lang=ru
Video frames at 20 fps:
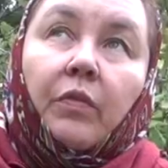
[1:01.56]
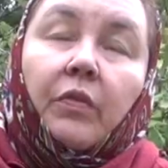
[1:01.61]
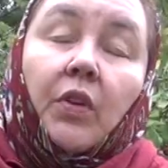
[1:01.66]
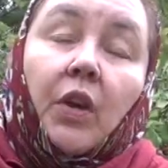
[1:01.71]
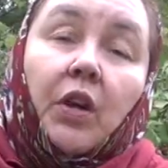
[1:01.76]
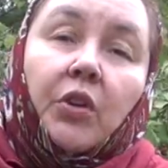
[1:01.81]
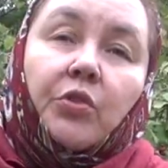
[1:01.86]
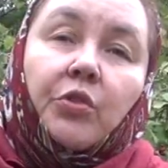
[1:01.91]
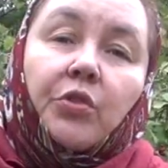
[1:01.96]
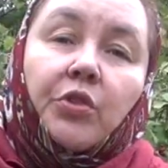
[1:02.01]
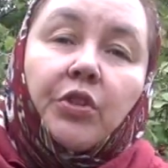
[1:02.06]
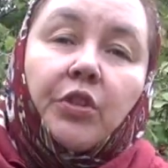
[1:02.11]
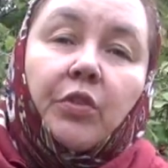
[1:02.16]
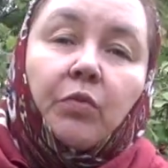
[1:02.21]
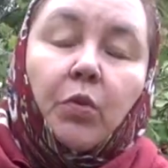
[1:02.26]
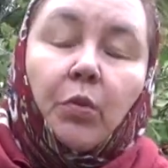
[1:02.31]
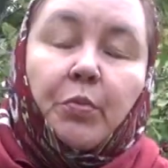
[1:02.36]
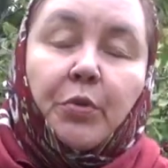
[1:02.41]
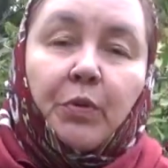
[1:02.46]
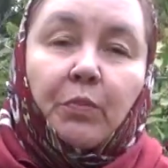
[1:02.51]
вяжущий,
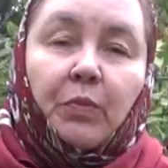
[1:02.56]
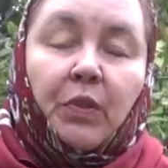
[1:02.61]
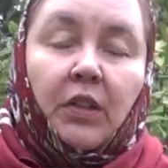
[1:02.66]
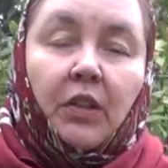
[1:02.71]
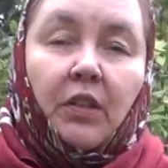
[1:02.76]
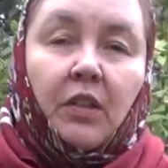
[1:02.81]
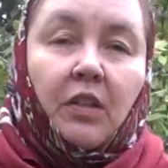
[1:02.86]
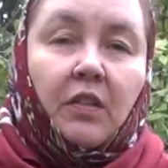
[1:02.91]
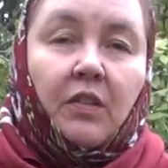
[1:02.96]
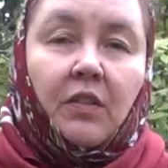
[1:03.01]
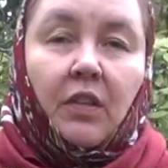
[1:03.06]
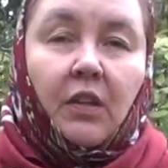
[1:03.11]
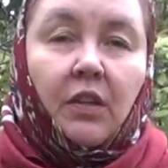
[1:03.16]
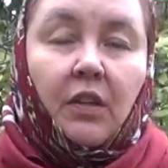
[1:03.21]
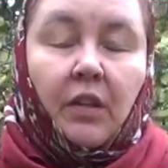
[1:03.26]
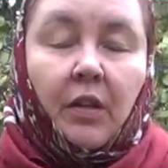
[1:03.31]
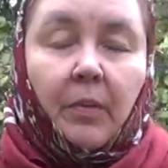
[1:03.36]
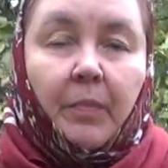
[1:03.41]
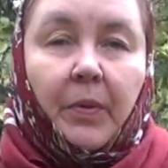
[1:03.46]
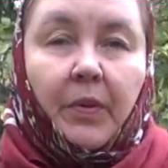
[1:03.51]
в общем-то, не
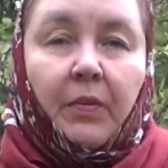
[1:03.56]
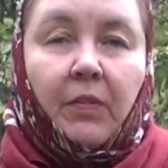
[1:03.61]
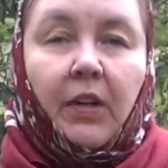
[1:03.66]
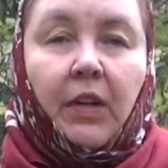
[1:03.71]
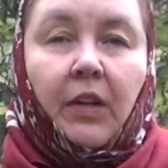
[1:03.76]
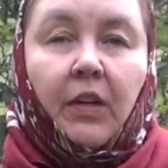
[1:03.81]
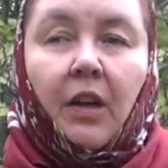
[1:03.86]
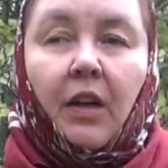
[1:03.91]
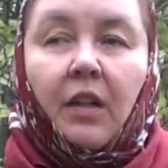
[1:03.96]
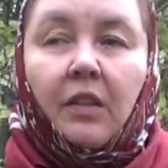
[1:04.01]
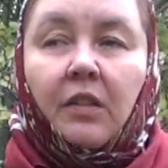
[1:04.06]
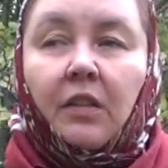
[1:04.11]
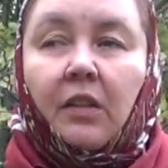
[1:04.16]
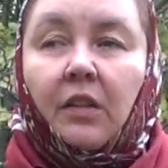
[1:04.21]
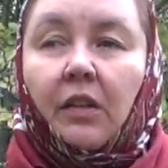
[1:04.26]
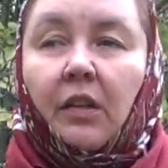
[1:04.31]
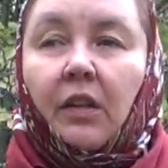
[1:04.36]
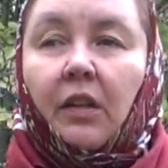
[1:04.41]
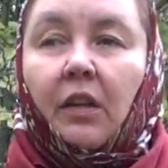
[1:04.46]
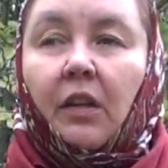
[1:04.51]
сильно
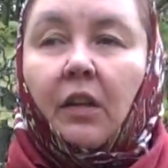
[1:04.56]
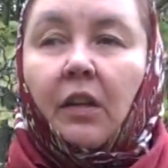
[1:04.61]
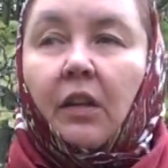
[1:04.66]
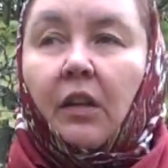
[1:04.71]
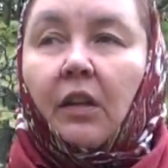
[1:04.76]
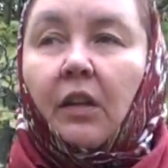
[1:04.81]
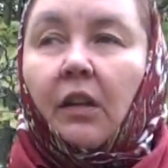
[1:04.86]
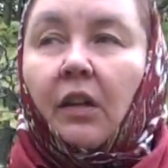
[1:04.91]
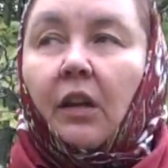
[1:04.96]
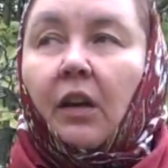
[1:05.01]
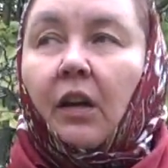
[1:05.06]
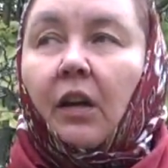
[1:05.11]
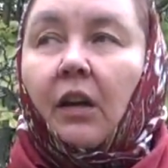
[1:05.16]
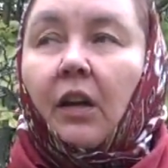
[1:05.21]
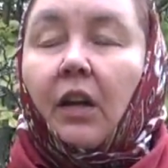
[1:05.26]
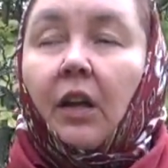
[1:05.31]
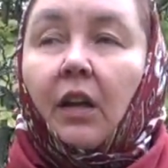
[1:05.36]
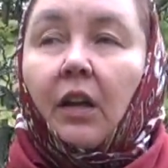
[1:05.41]
привлекательный и а,